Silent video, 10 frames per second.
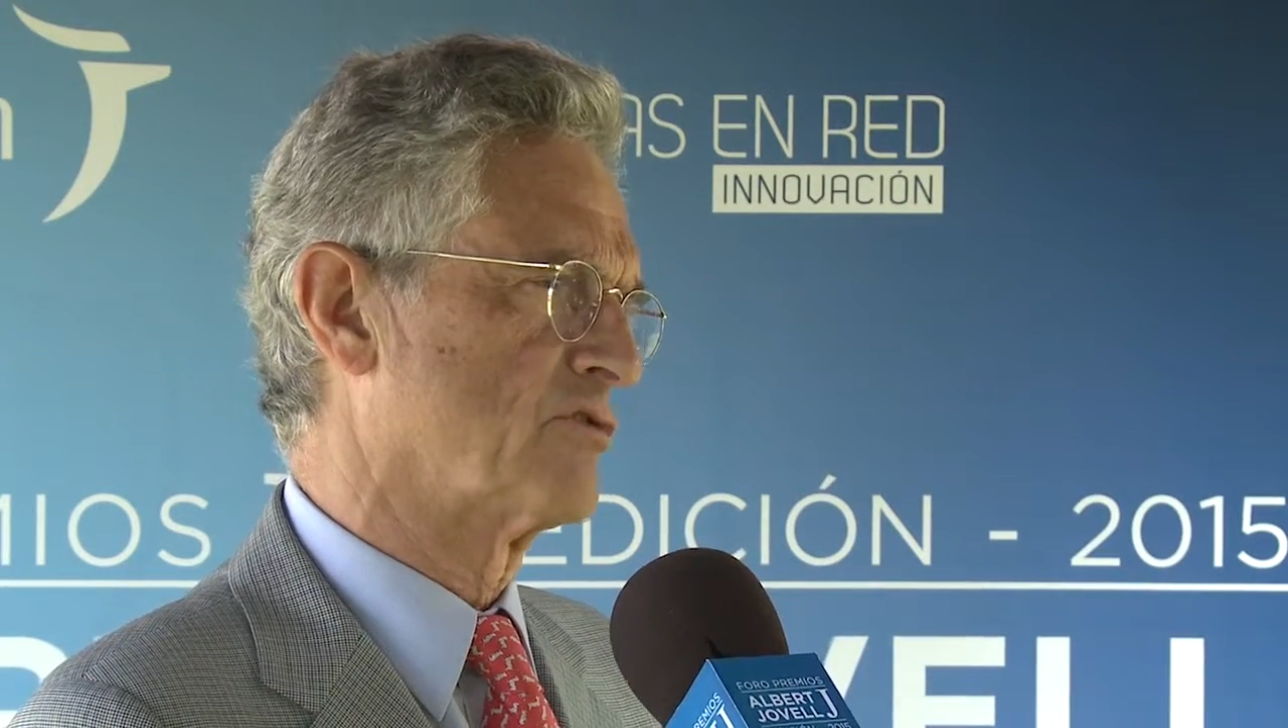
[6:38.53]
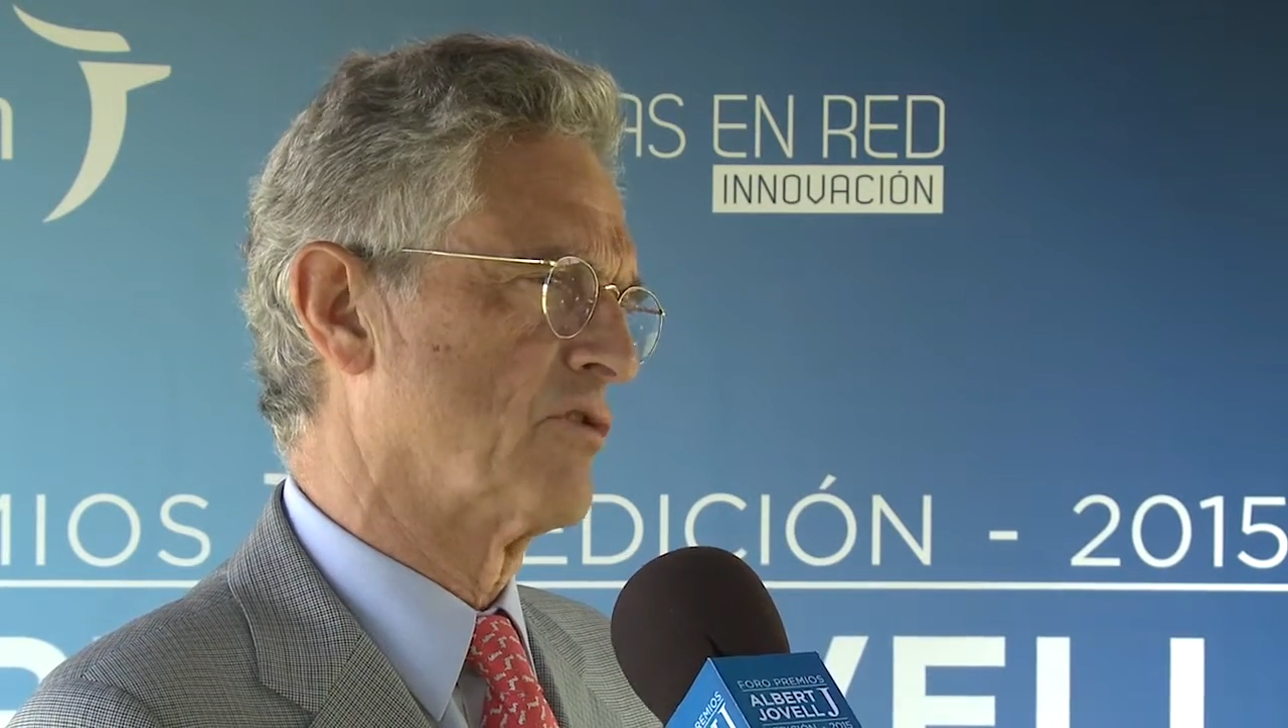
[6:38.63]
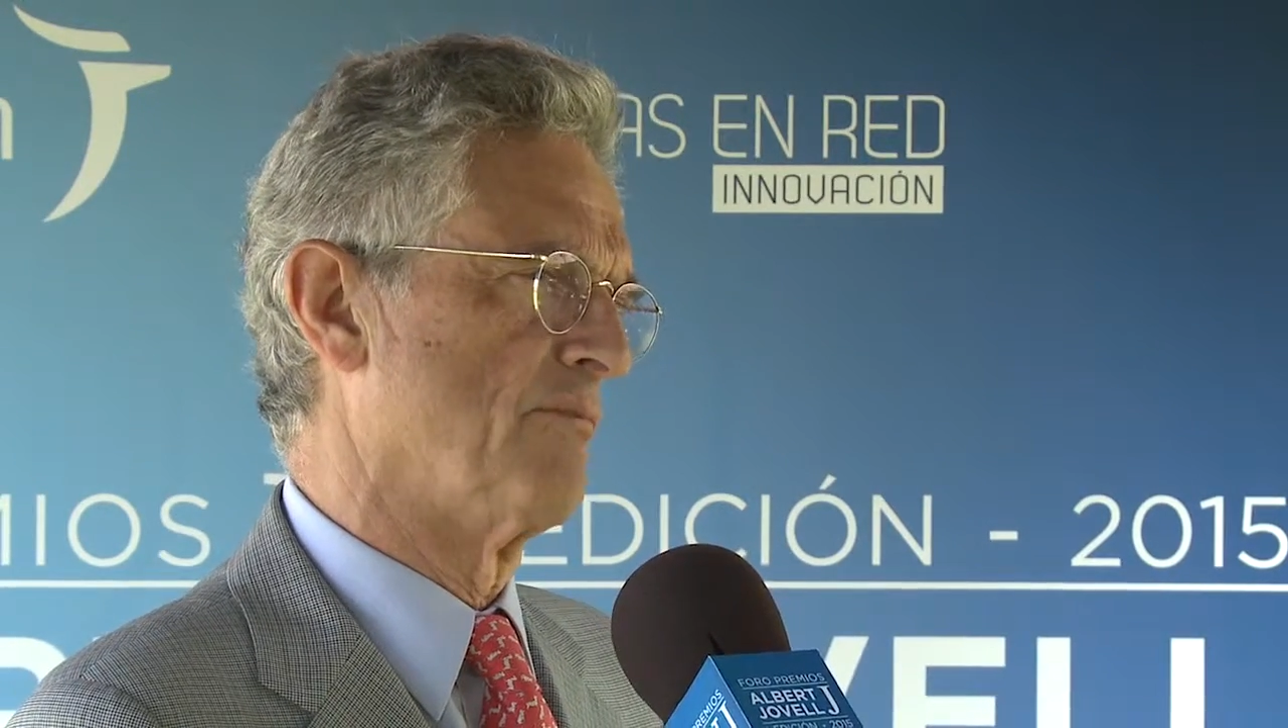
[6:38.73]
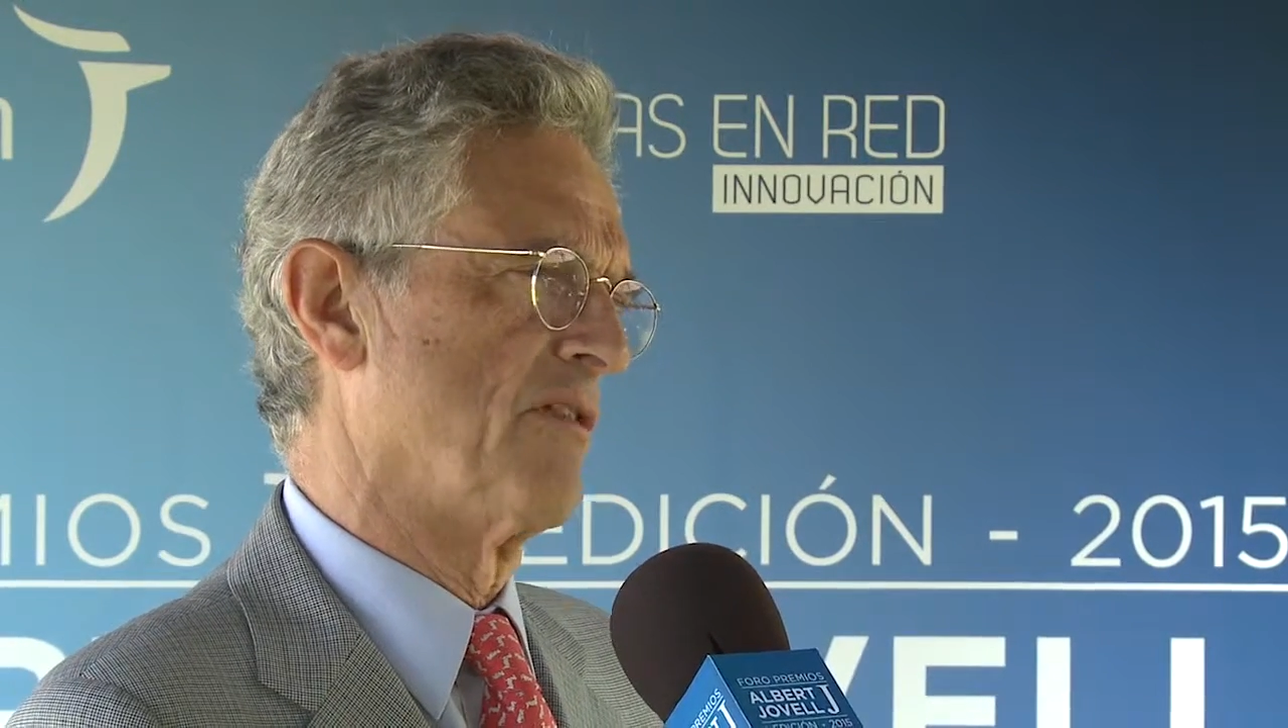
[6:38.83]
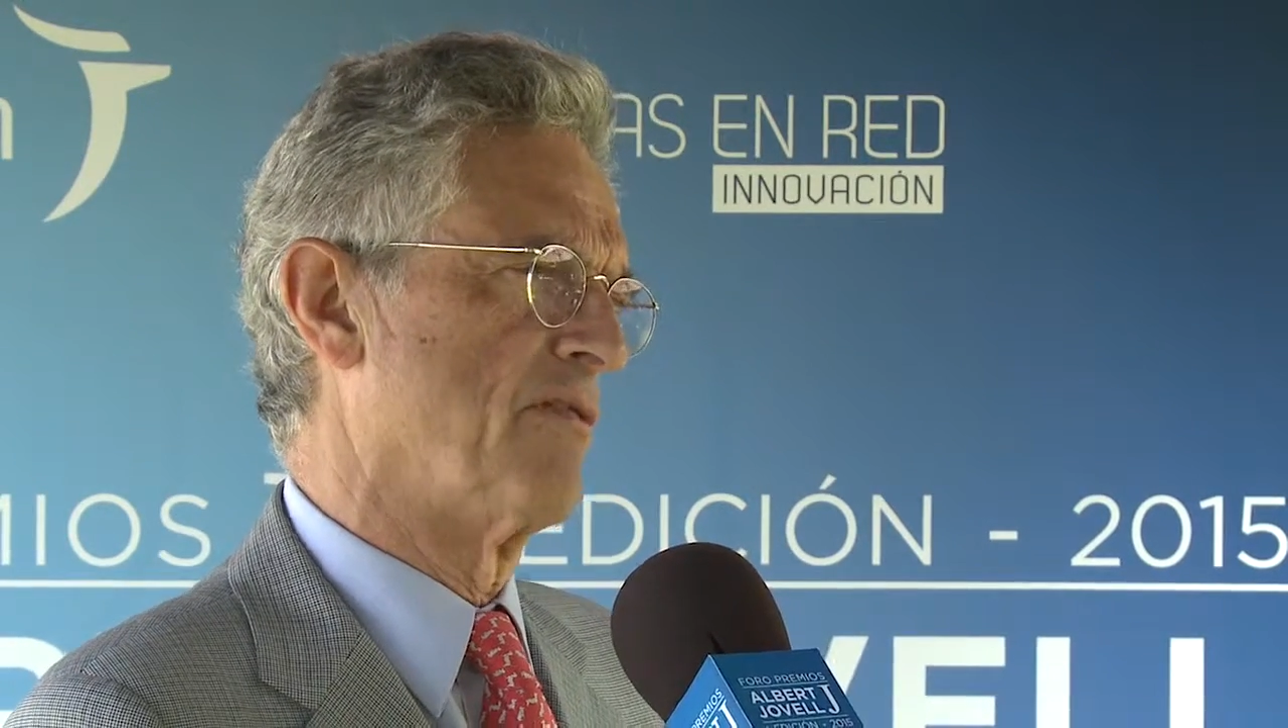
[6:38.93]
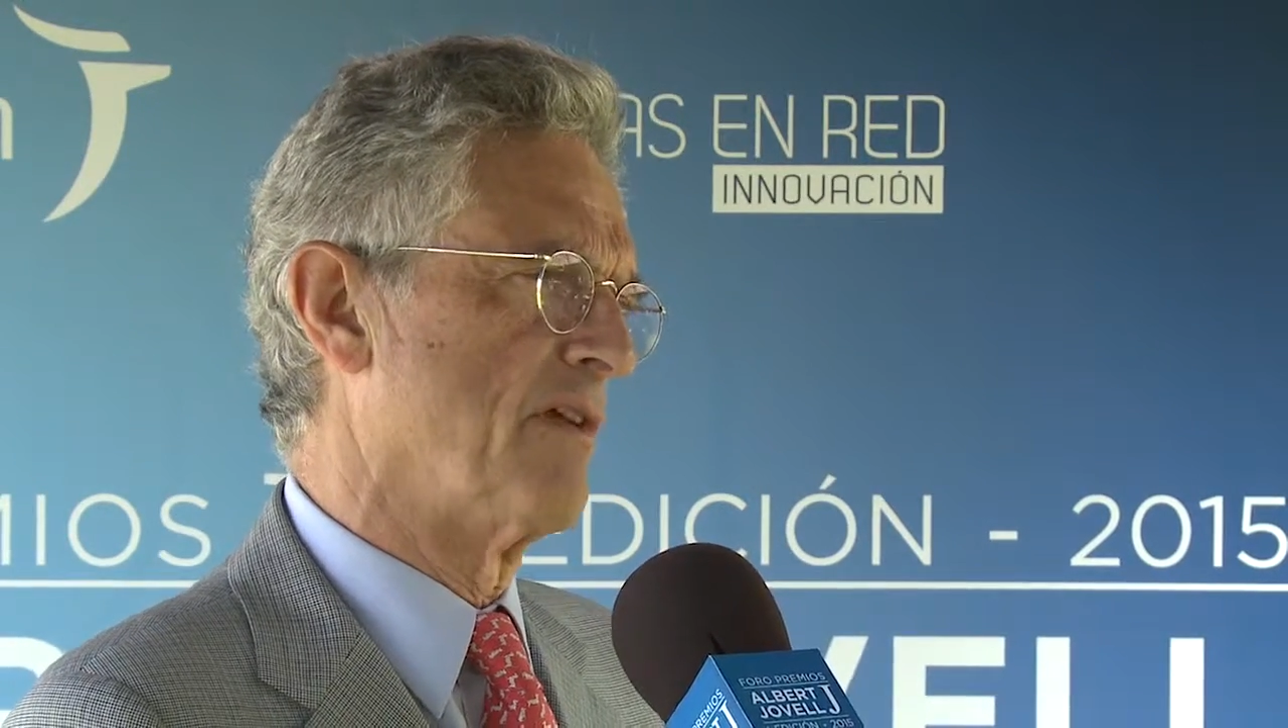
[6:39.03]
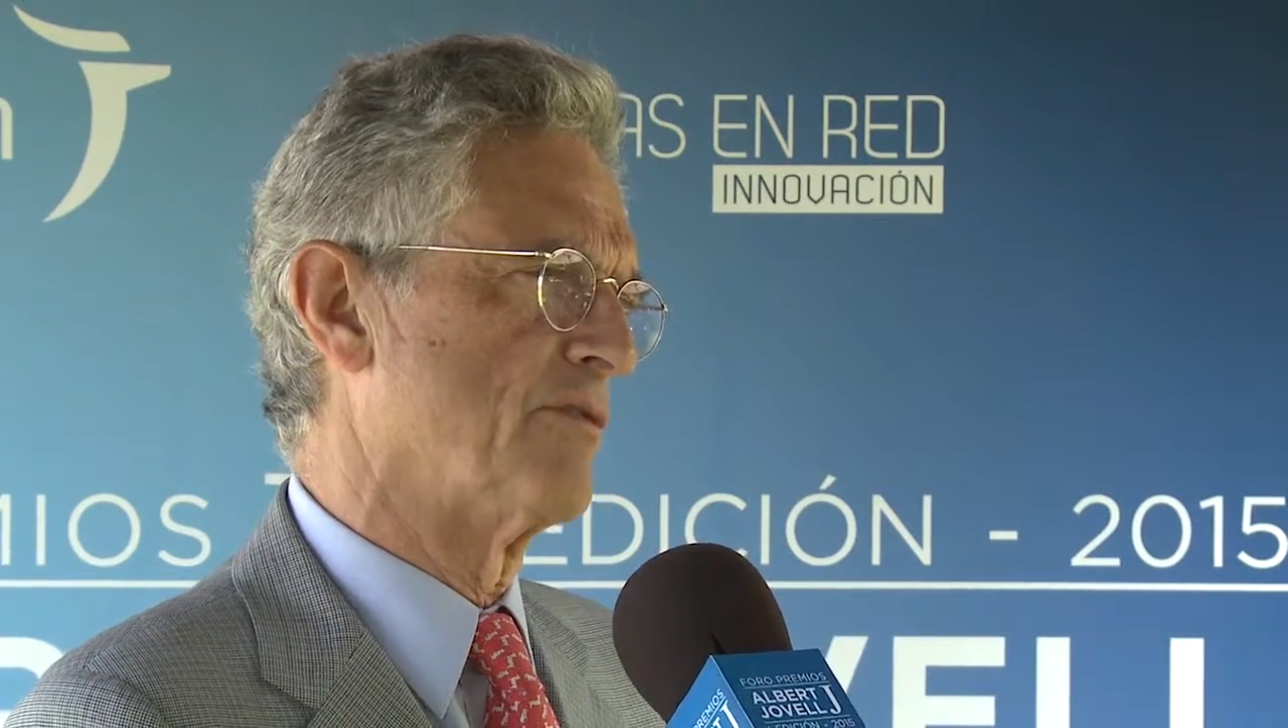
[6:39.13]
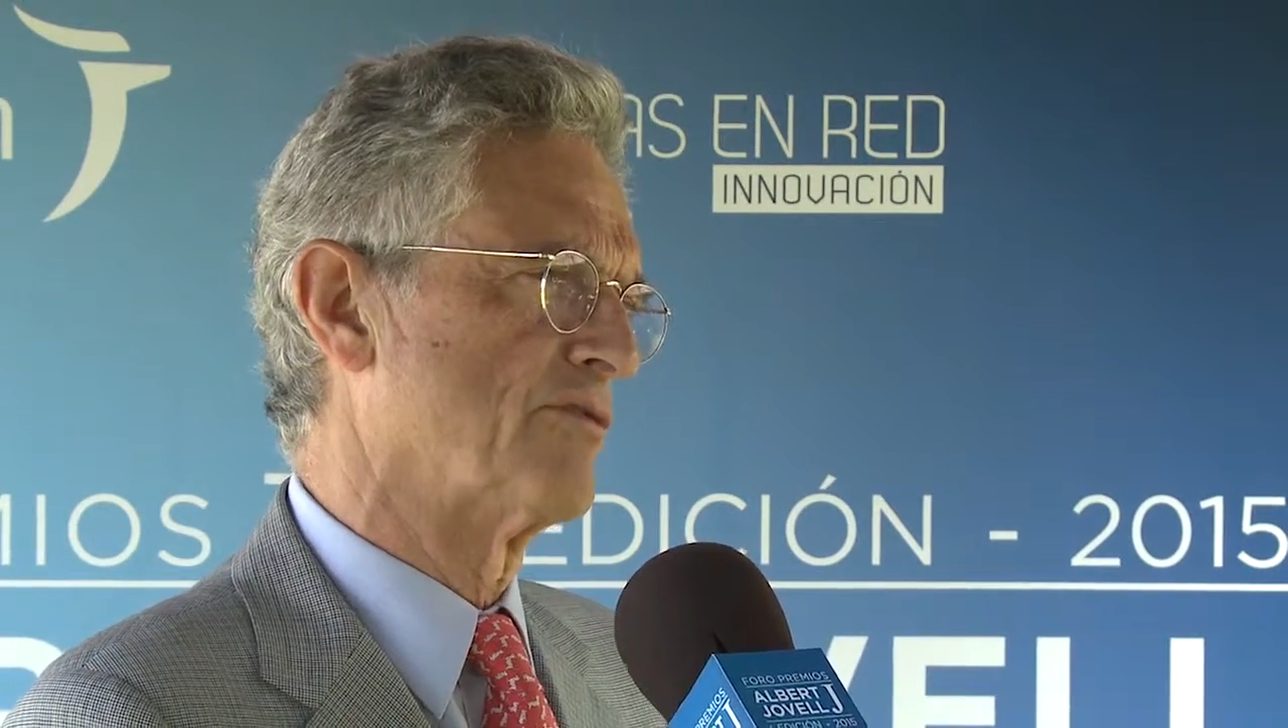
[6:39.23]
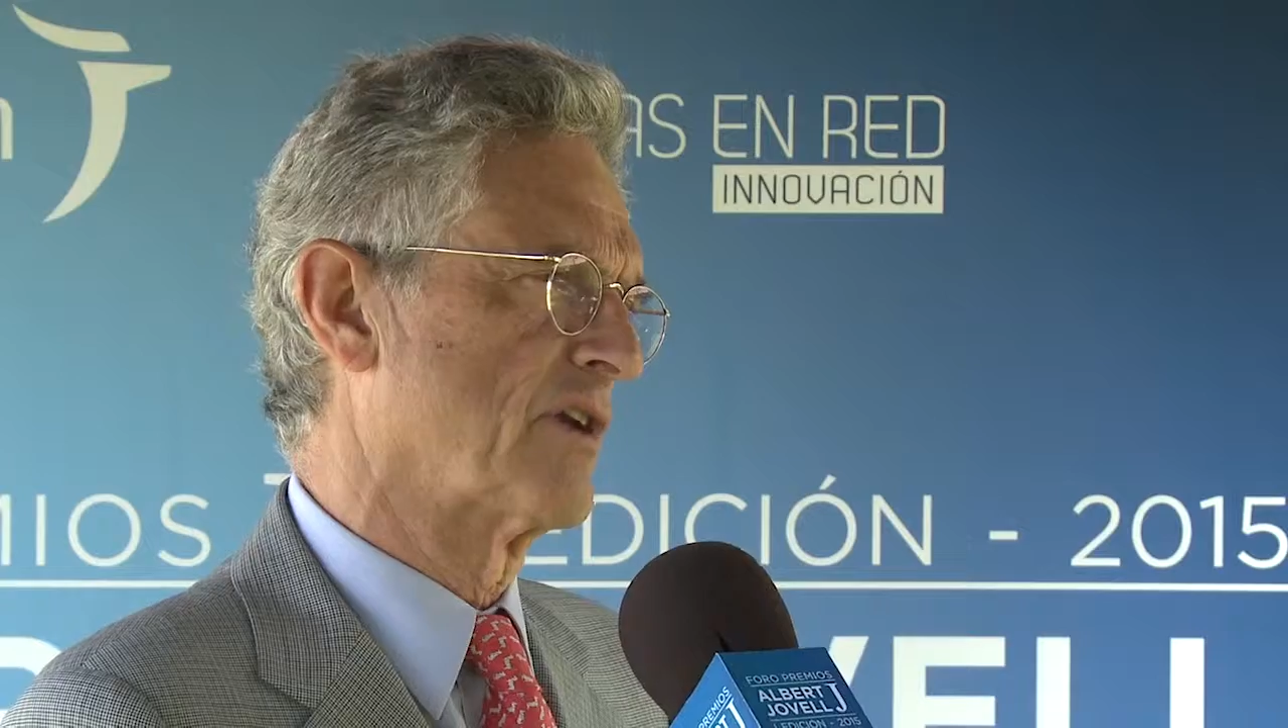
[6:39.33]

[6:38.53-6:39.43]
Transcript: convencidos